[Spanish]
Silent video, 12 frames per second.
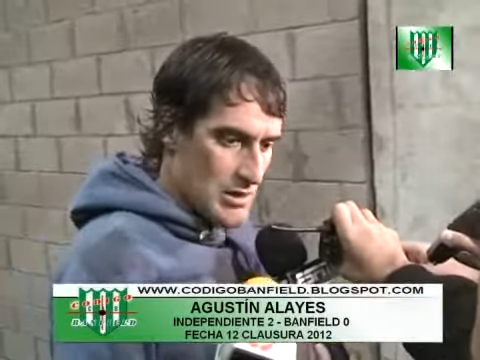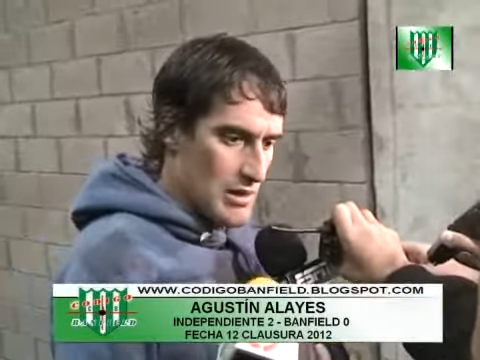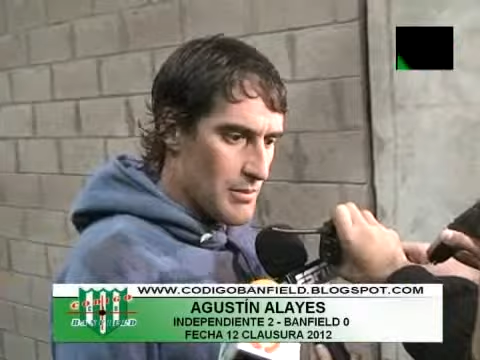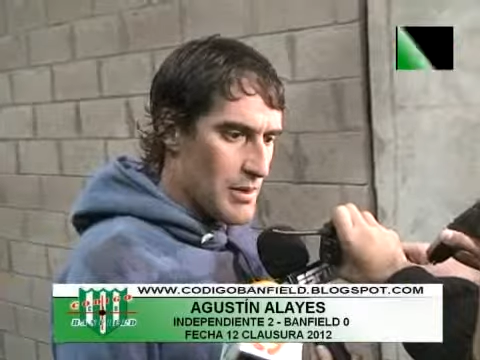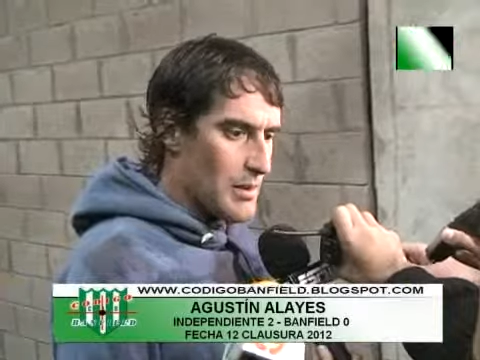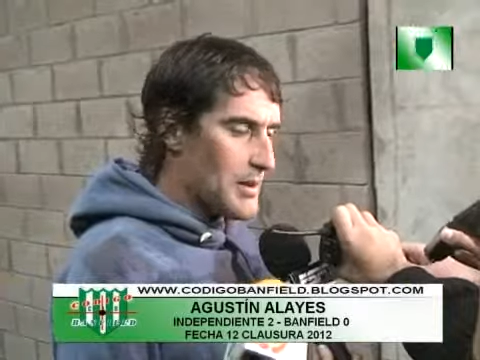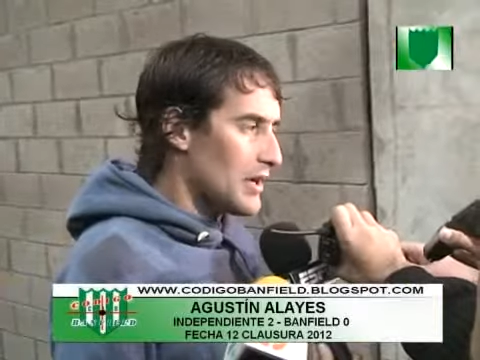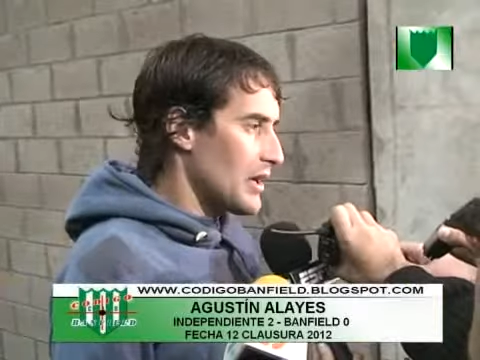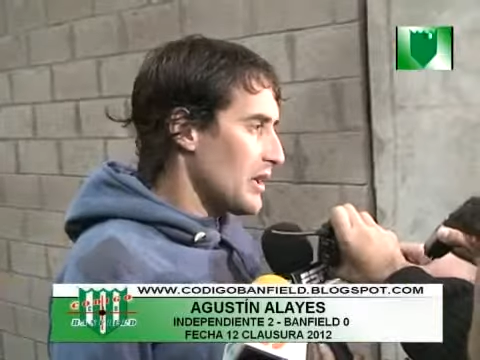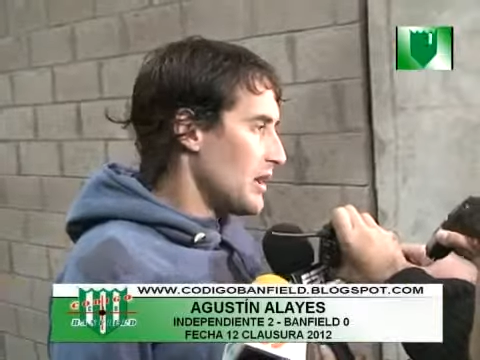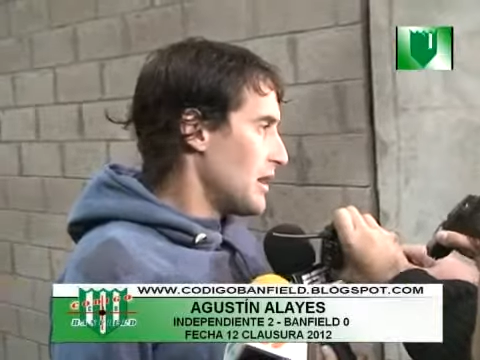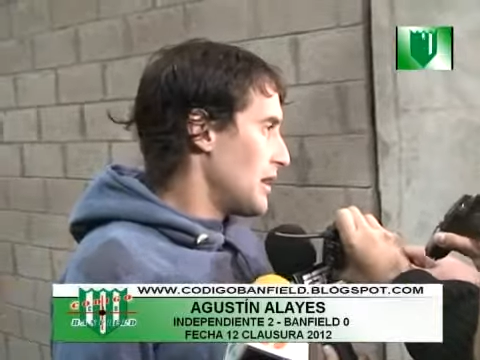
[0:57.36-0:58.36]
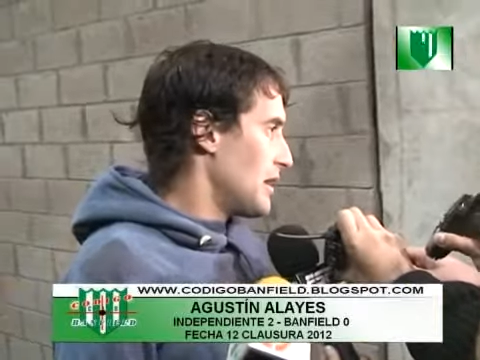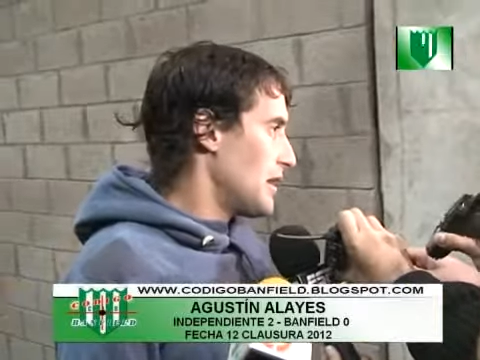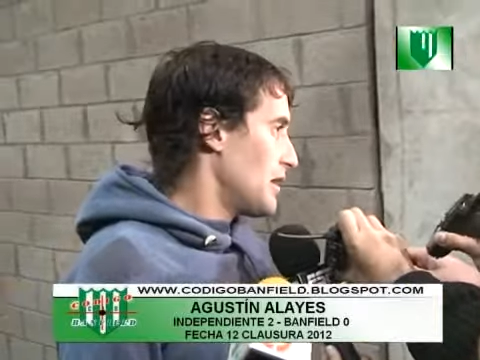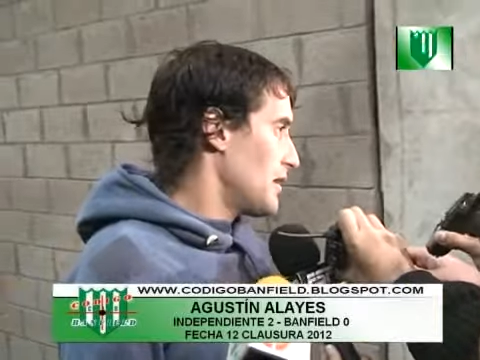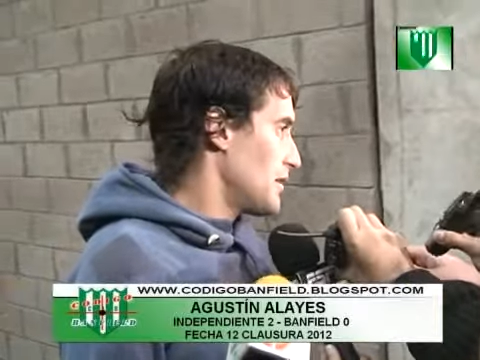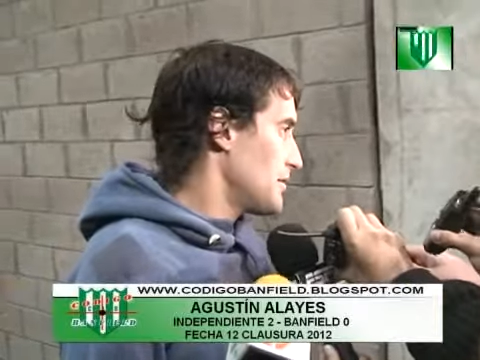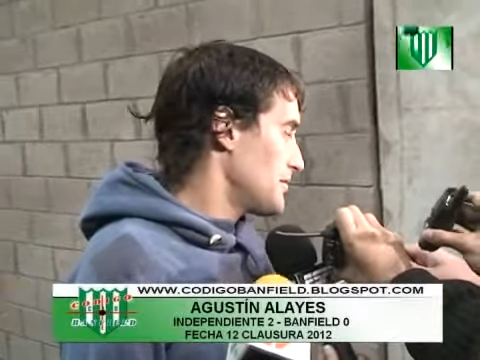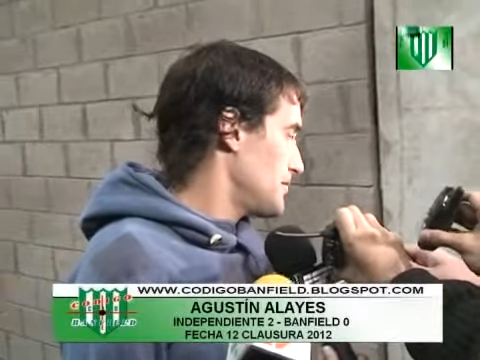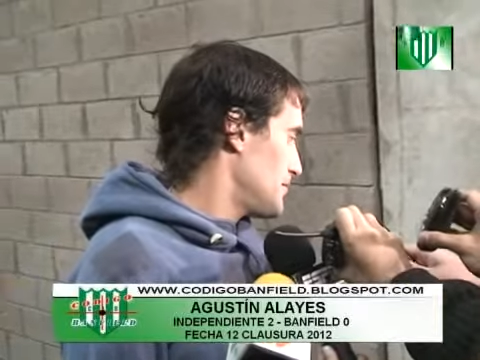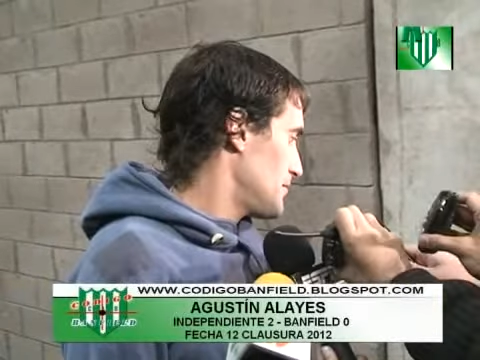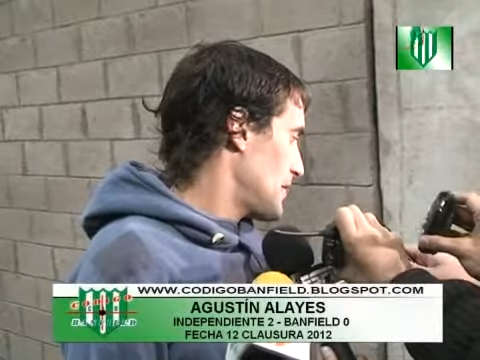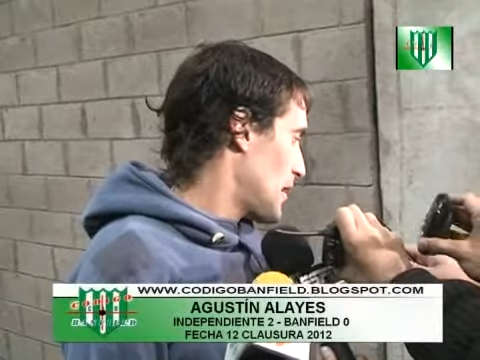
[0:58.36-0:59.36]
simplemente queda
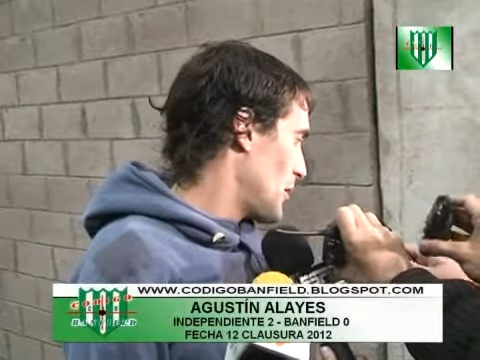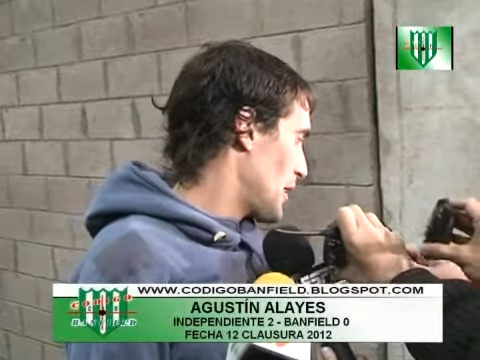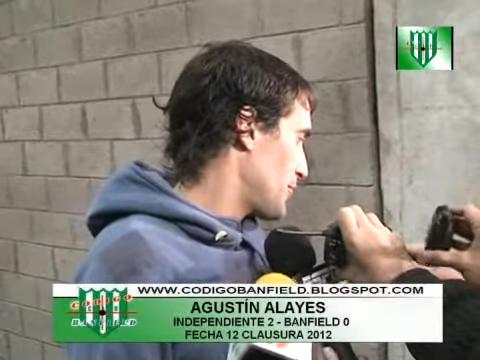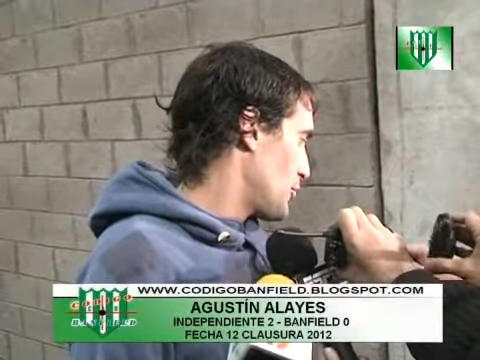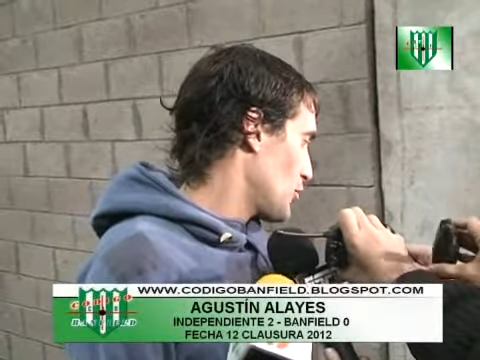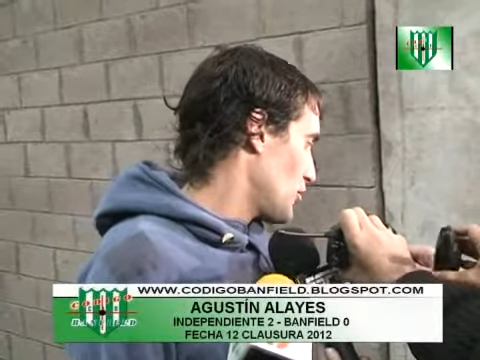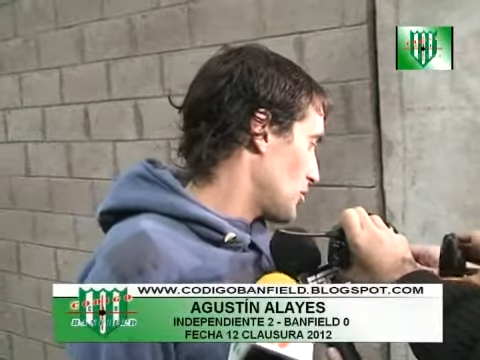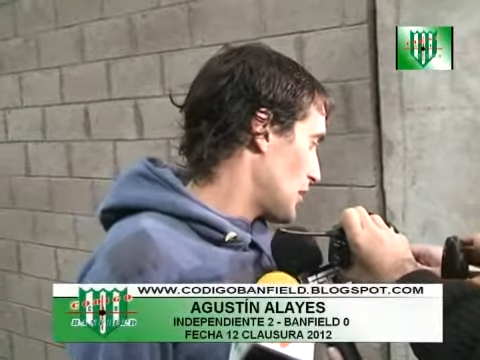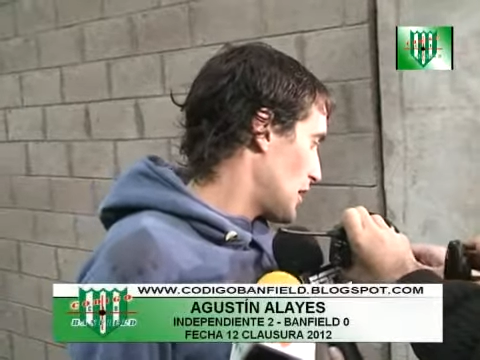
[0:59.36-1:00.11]
hablar poco,